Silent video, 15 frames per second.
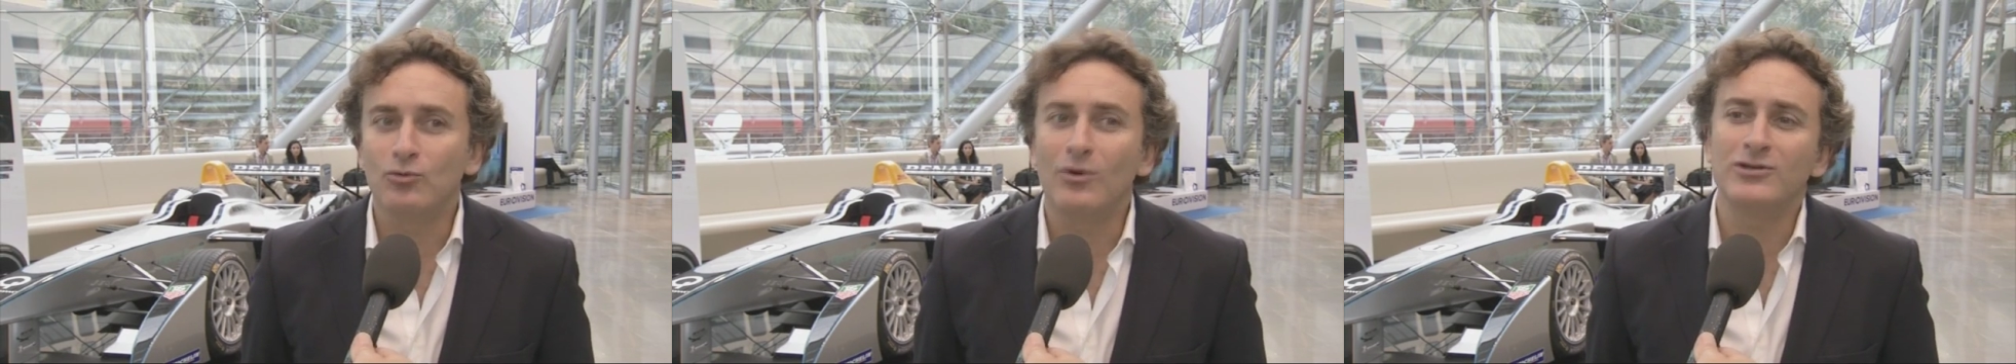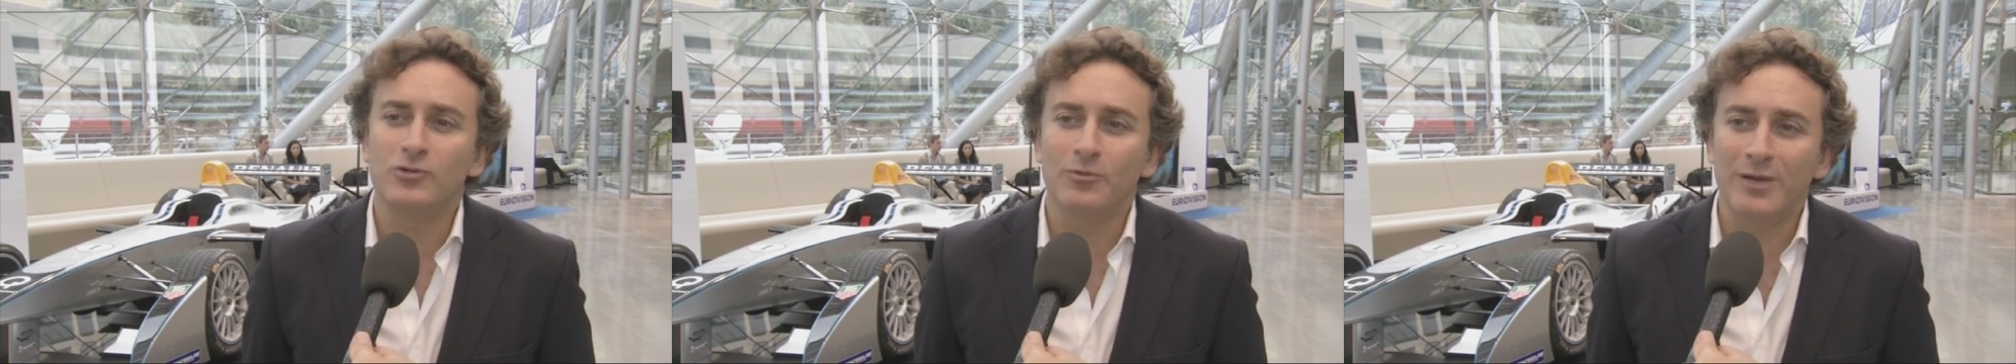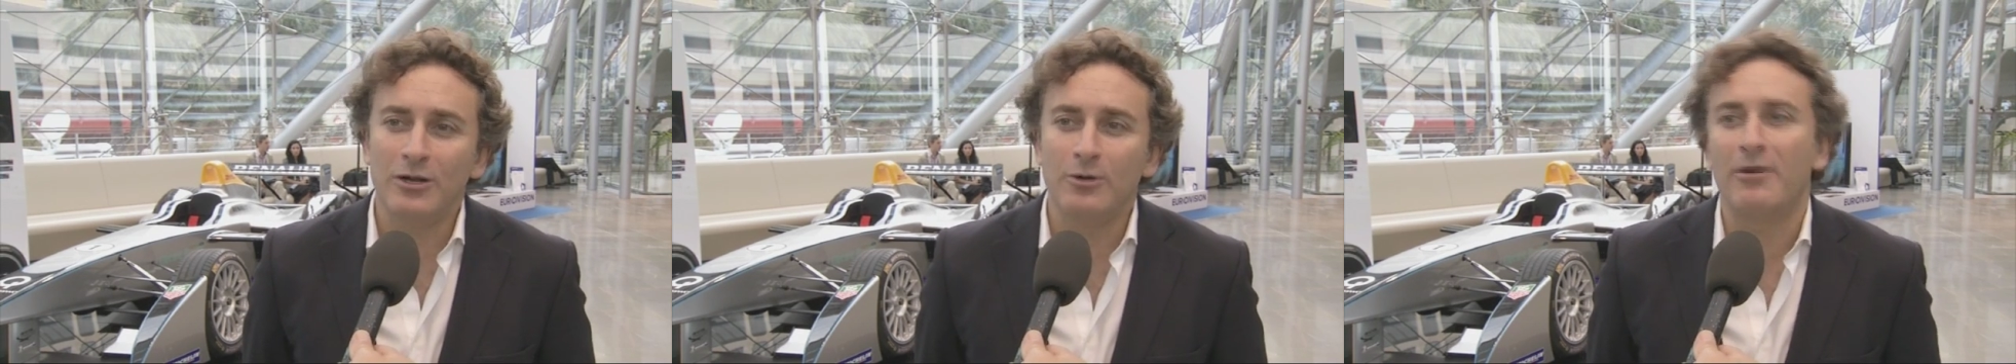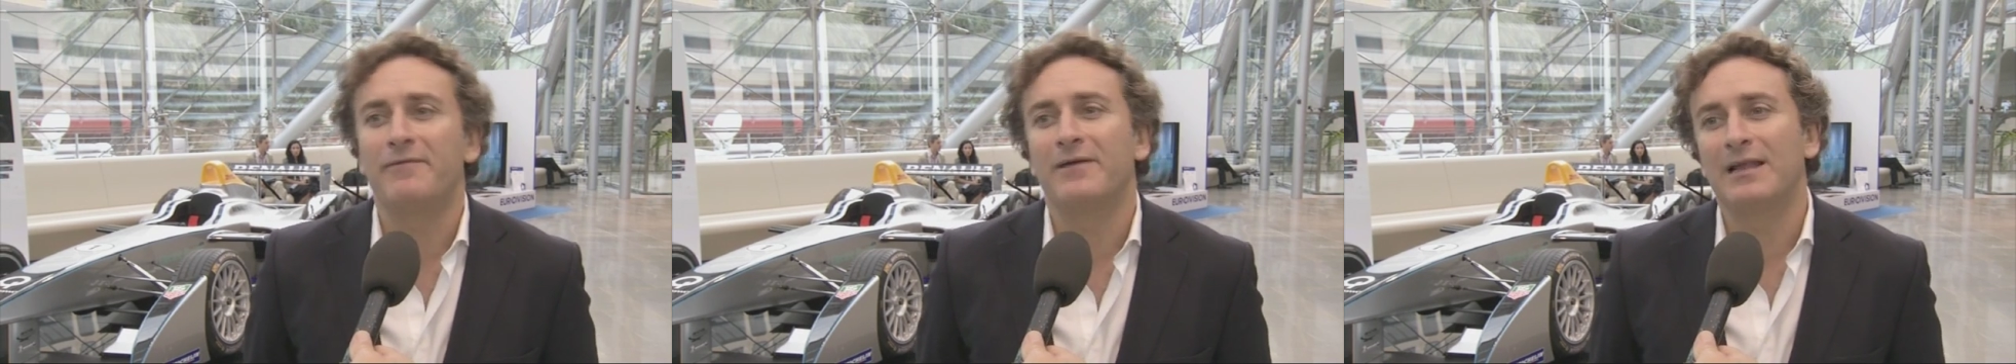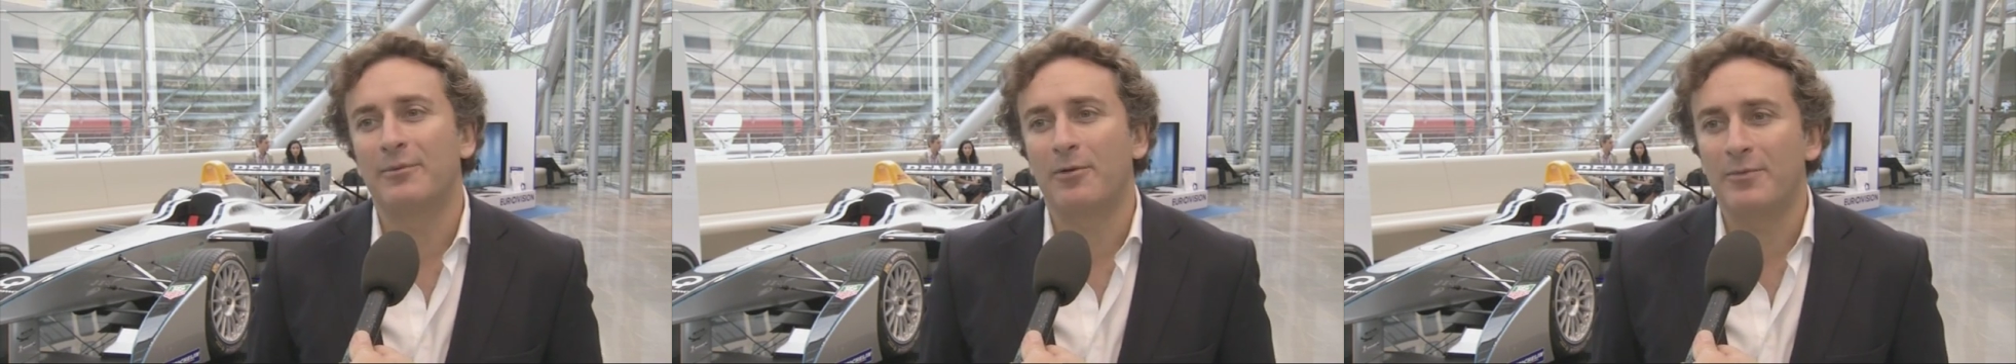trois semaines on va
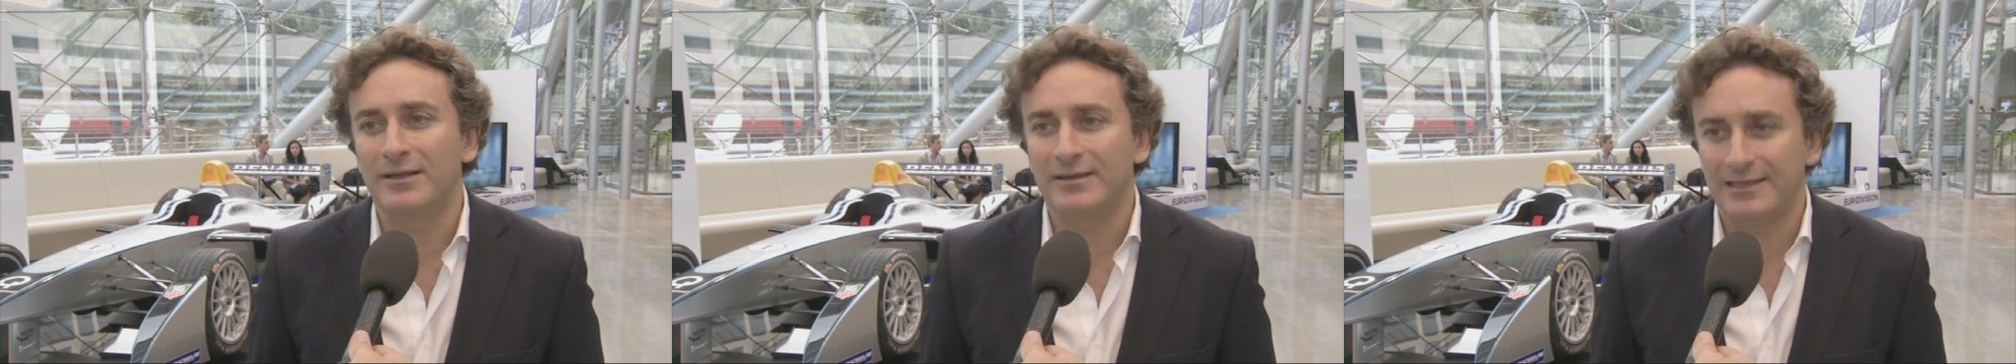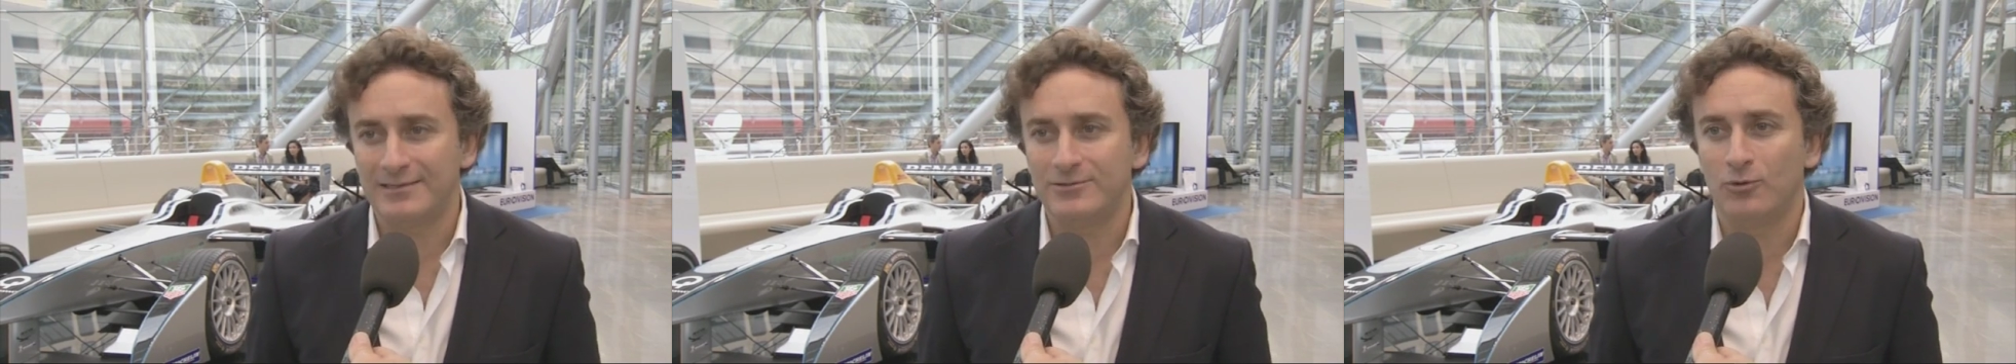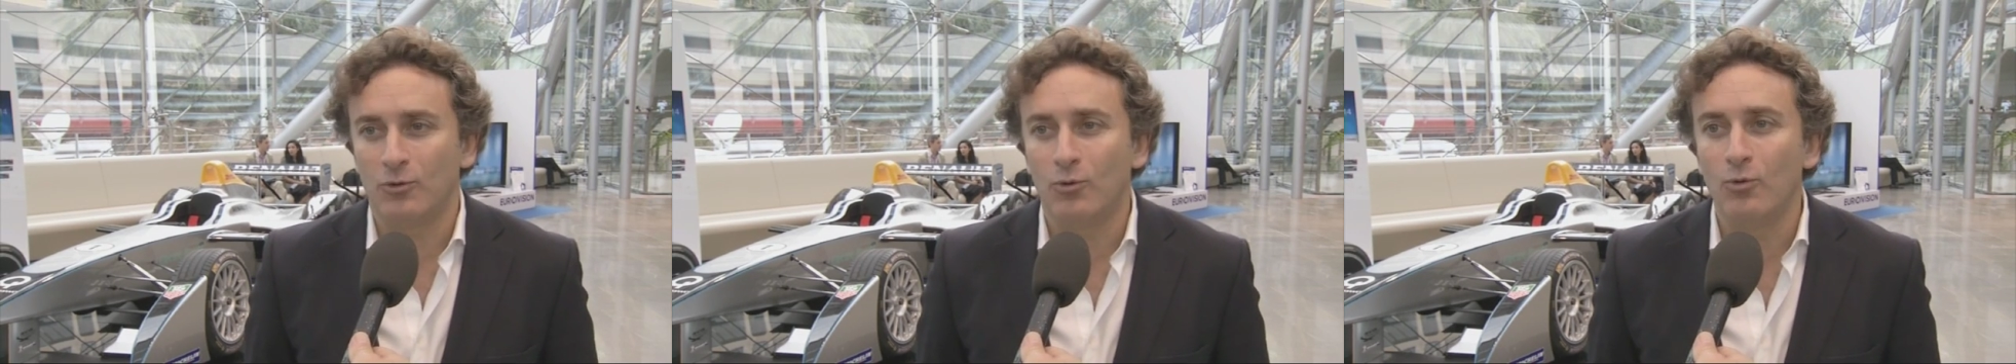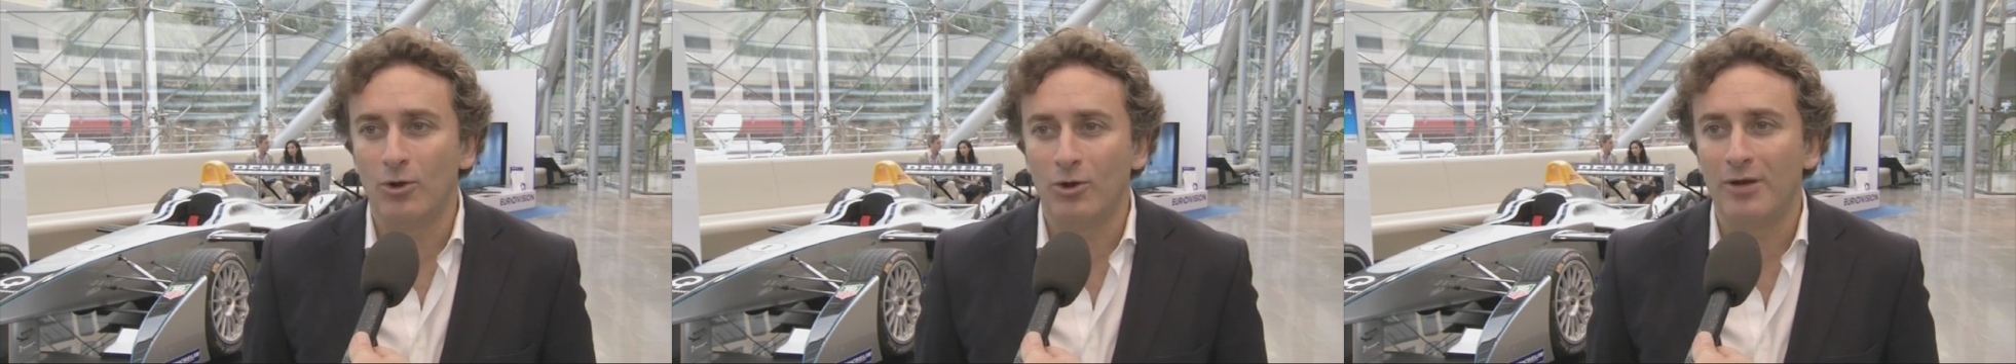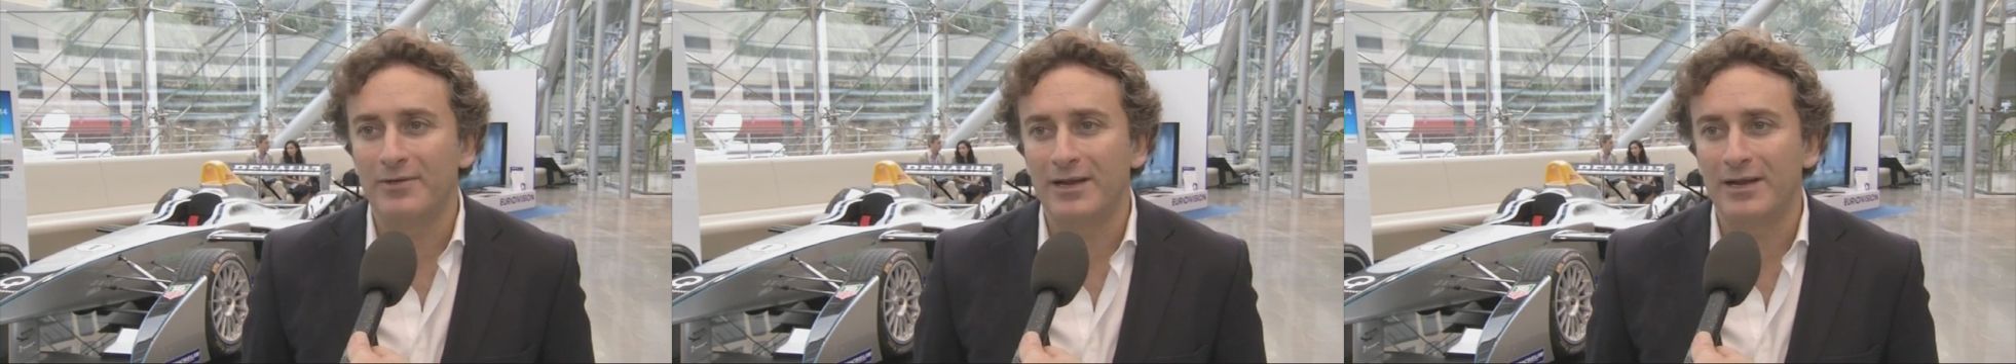faire les premiers tests roulants